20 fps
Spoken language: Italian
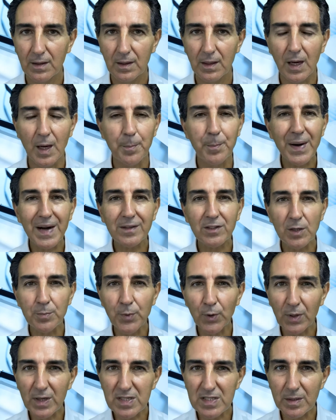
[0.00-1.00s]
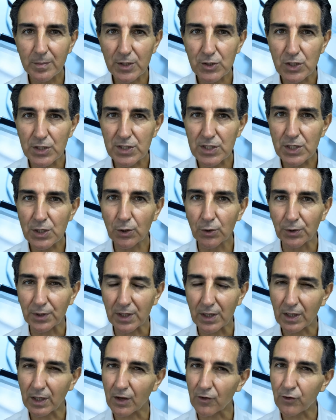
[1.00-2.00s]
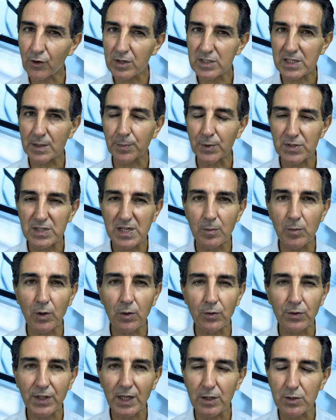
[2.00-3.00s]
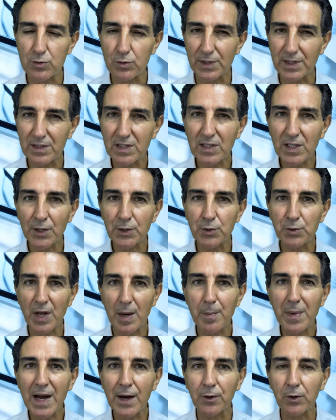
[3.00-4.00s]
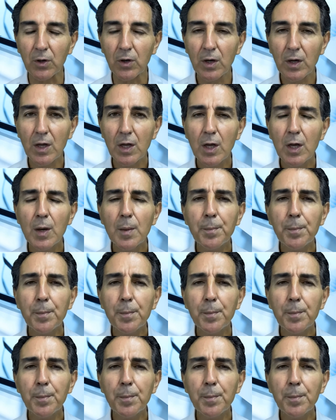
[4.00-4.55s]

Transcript: A parte pochissime eccezioni, che forse possiamo contare sulle dita di una mano,